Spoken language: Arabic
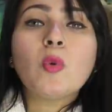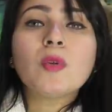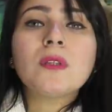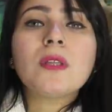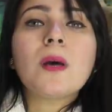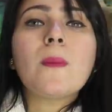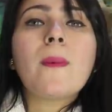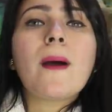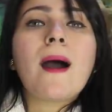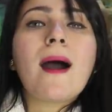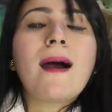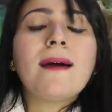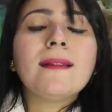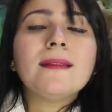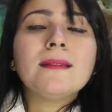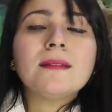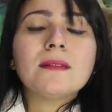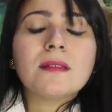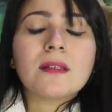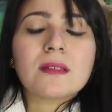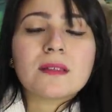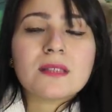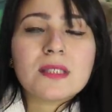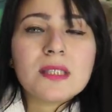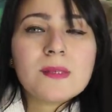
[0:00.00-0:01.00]
وطبعا
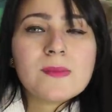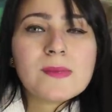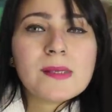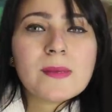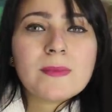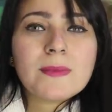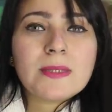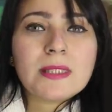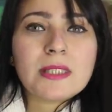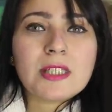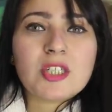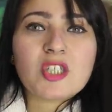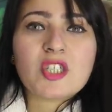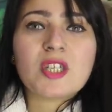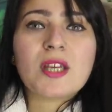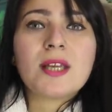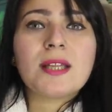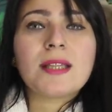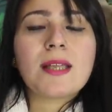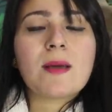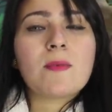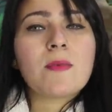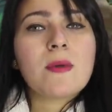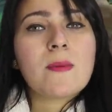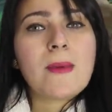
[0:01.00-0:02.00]
ترطيب زبدة
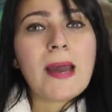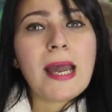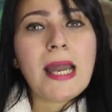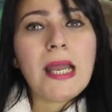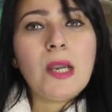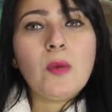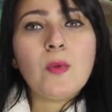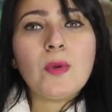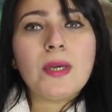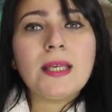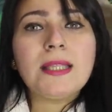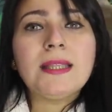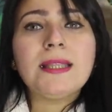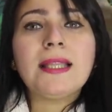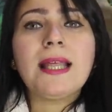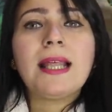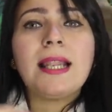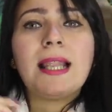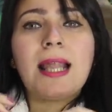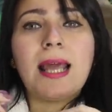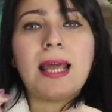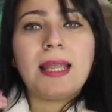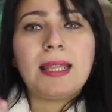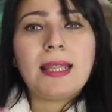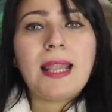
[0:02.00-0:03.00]
الشيا ده بيبقى حلو جدا
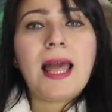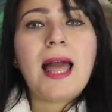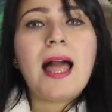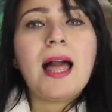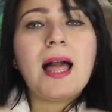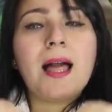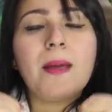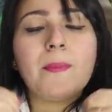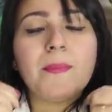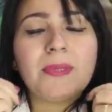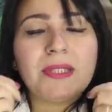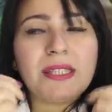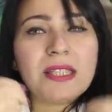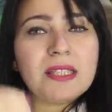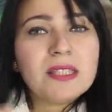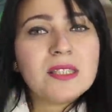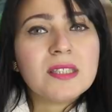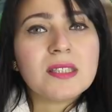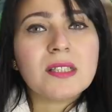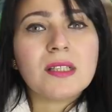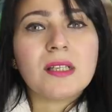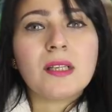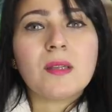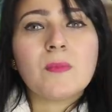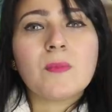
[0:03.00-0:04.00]
لانها
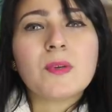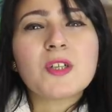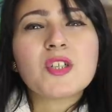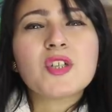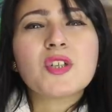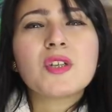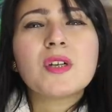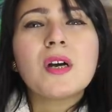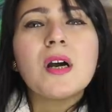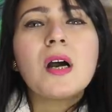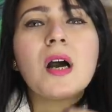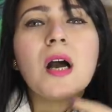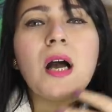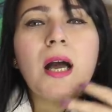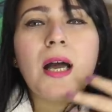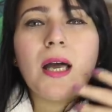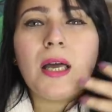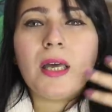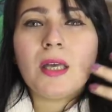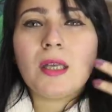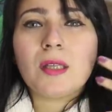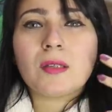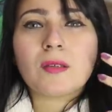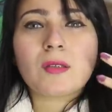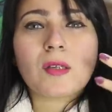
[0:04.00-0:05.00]
بتدي للبشرة
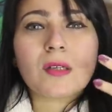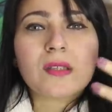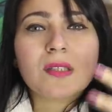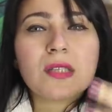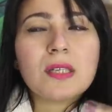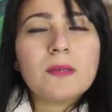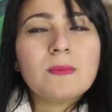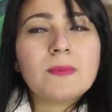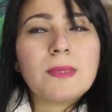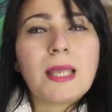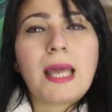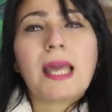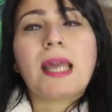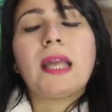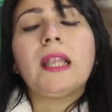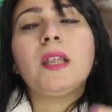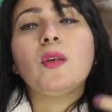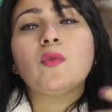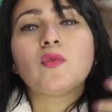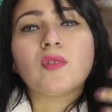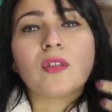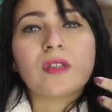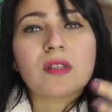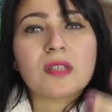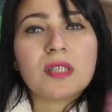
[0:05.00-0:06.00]
آه، ترطيب
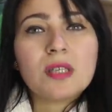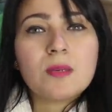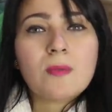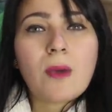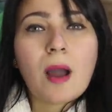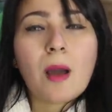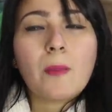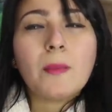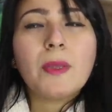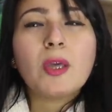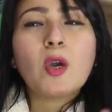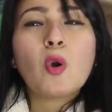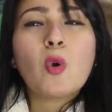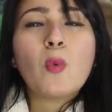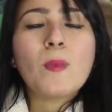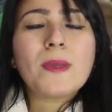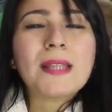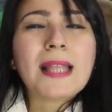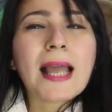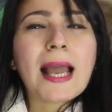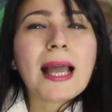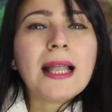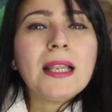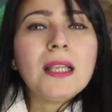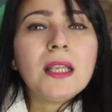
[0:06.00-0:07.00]
داخلي وترطيب عميق
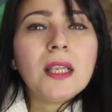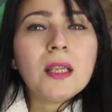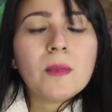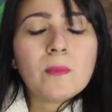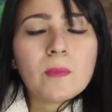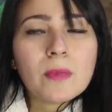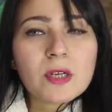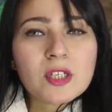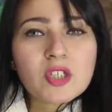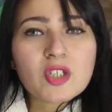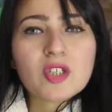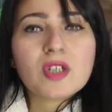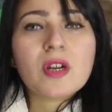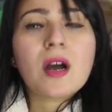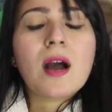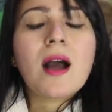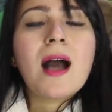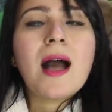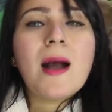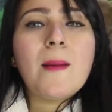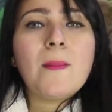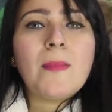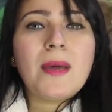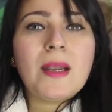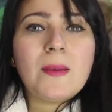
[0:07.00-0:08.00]
وبتخلي البشرة
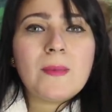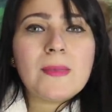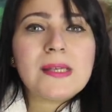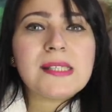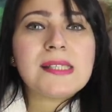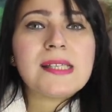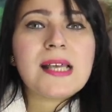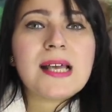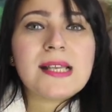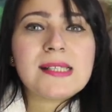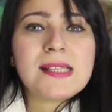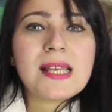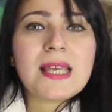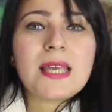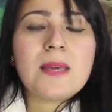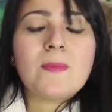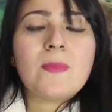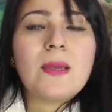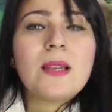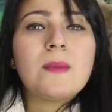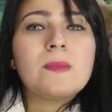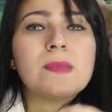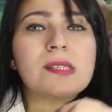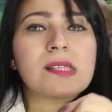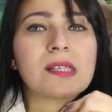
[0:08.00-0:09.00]
ملمسها زي
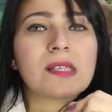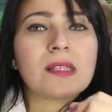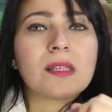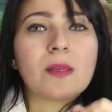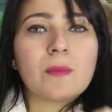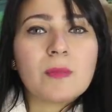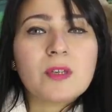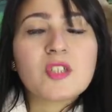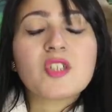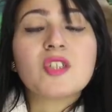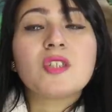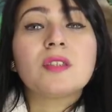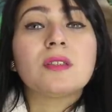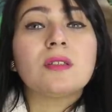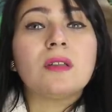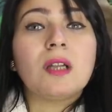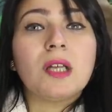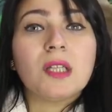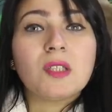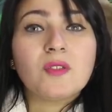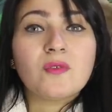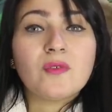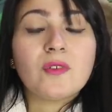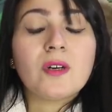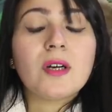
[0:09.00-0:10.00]
ملمس كده بشرة
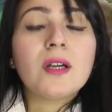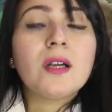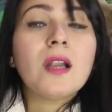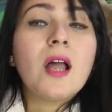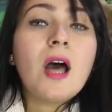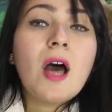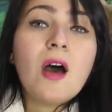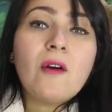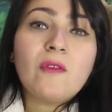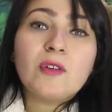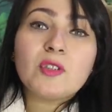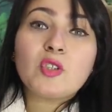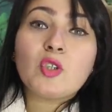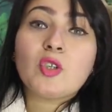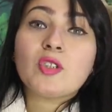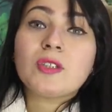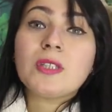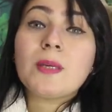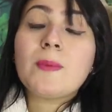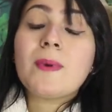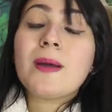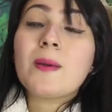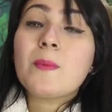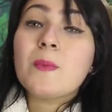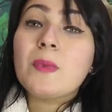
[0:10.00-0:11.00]
الاطفال
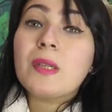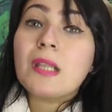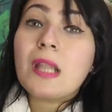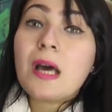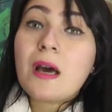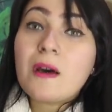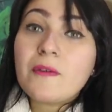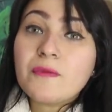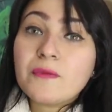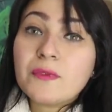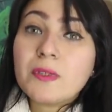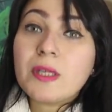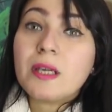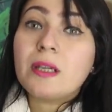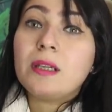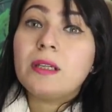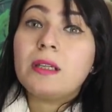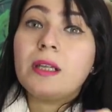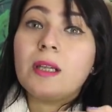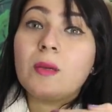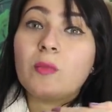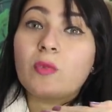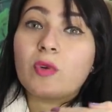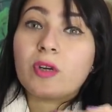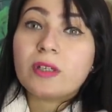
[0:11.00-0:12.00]
فتعتبر من
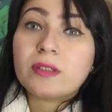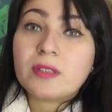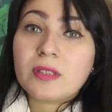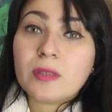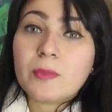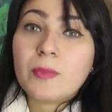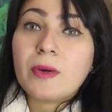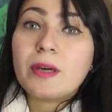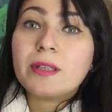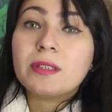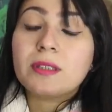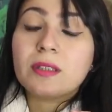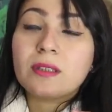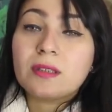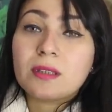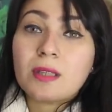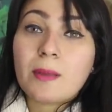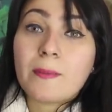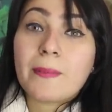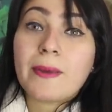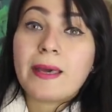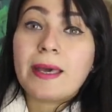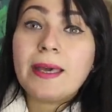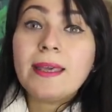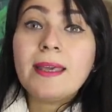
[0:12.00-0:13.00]
افضل المرطبات
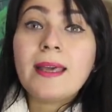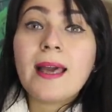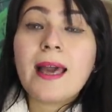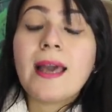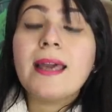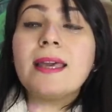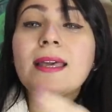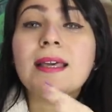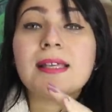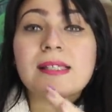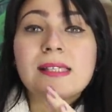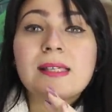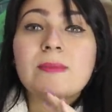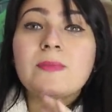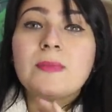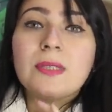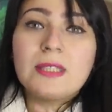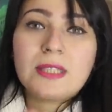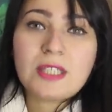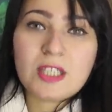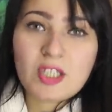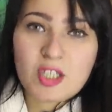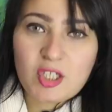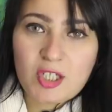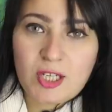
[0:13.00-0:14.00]
الطبيعية هي
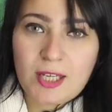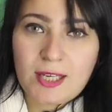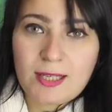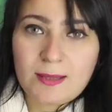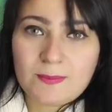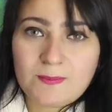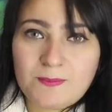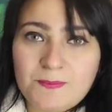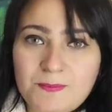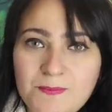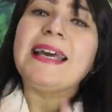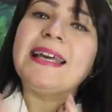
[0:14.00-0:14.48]
زبدة الشيا